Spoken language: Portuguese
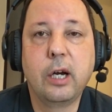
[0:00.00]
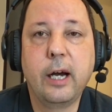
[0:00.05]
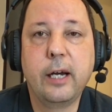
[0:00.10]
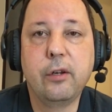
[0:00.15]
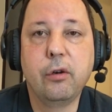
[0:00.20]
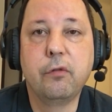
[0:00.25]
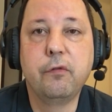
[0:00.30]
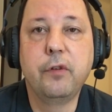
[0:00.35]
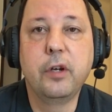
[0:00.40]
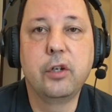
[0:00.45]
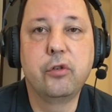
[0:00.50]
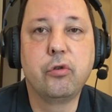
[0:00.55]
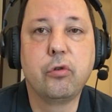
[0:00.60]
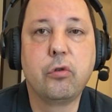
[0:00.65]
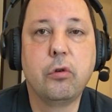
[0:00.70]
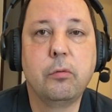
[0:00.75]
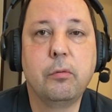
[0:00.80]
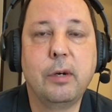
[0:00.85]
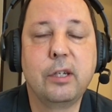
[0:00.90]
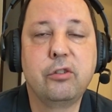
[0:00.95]
Aí eu vejo
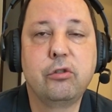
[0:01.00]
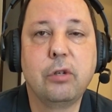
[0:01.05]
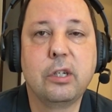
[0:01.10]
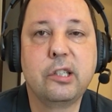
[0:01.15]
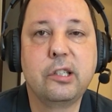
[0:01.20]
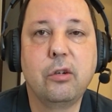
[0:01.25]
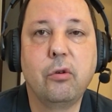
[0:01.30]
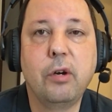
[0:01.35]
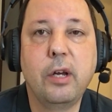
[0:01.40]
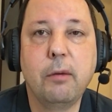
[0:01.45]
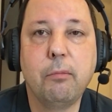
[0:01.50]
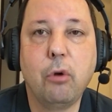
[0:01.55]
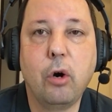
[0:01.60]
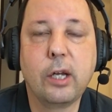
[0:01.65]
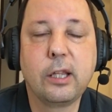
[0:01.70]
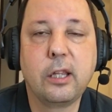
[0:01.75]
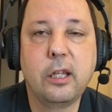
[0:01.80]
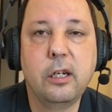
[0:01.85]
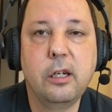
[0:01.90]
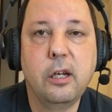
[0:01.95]
como uma situação
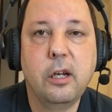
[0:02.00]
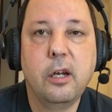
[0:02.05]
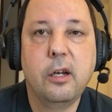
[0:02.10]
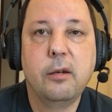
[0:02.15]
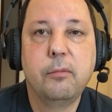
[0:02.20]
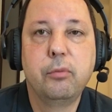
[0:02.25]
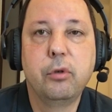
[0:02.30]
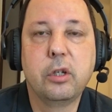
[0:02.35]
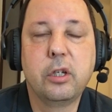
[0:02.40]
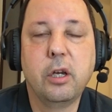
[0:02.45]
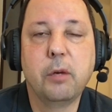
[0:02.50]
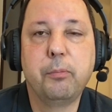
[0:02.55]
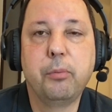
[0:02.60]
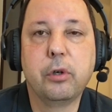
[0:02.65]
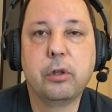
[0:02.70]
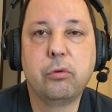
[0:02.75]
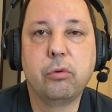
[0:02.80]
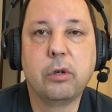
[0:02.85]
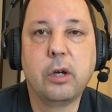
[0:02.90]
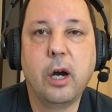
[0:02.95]
remota, porque
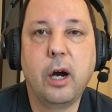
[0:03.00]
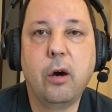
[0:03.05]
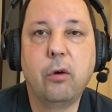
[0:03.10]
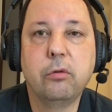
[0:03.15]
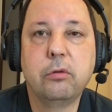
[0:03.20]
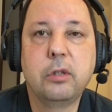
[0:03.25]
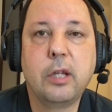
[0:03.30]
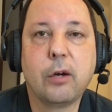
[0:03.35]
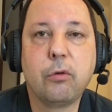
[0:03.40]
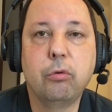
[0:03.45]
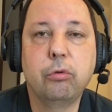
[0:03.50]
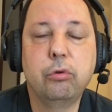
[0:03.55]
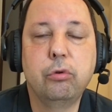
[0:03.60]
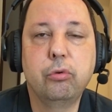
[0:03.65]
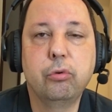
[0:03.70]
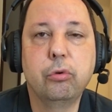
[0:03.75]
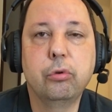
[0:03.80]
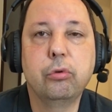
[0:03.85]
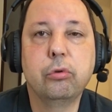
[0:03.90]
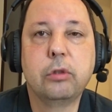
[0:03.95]
Portugal está com
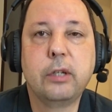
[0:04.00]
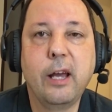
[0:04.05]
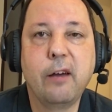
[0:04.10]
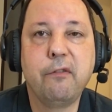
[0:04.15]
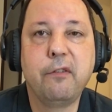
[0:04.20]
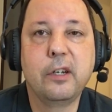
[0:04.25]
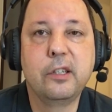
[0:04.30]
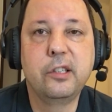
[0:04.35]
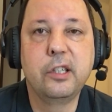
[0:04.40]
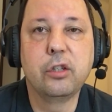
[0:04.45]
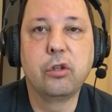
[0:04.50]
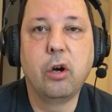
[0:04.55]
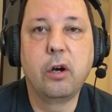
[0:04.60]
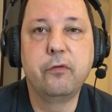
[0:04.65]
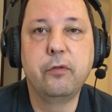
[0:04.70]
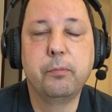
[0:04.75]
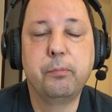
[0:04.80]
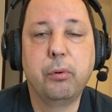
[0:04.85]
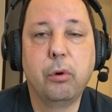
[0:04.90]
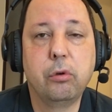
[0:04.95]
tudo, quer fazer
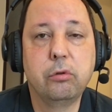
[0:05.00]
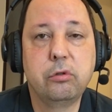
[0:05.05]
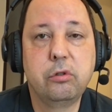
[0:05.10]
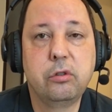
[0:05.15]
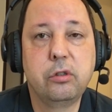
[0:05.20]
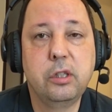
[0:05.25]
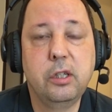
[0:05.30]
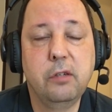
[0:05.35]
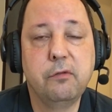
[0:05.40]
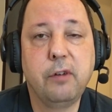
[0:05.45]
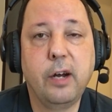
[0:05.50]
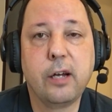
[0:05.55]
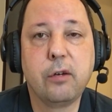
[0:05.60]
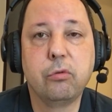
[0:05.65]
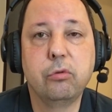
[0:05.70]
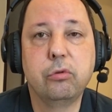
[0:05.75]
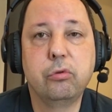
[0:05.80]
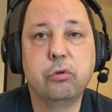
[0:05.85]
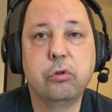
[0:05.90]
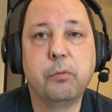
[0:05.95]
nove pontos e vai
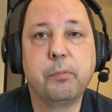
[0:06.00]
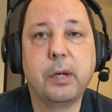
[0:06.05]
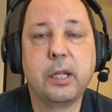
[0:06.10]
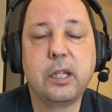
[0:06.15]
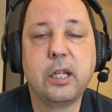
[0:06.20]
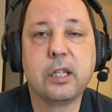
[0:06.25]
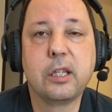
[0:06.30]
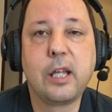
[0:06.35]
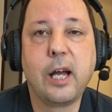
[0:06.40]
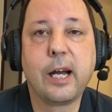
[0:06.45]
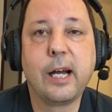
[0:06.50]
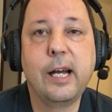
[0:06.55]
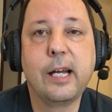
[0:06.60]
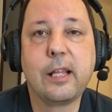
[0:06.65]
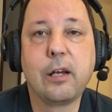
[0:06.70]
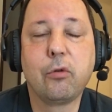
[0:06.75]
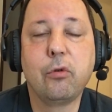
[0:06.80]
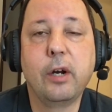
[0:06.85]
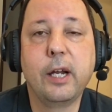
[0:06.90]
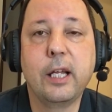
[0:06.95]
com tudo para tentar ganhar
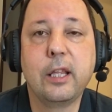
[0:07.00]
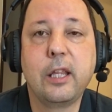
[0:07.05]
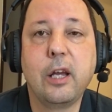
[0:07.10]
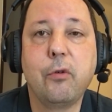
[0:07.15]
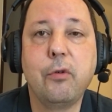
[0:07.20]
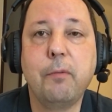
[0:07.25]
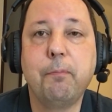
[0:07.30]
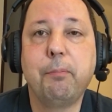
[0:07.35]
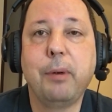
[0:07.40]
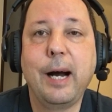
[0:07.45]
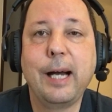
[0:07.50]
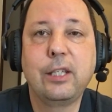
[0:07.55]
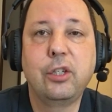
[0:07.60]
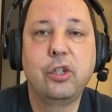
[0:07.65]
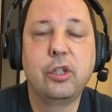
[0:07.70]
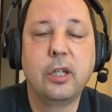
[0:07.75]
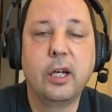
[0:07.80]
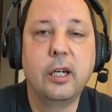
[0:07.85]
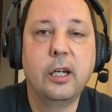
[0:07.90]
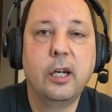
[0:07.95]
da Coreia. Até o um
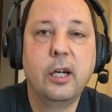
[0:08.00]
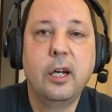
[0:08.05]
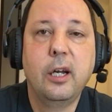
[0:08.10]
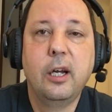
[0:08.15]
empate, né?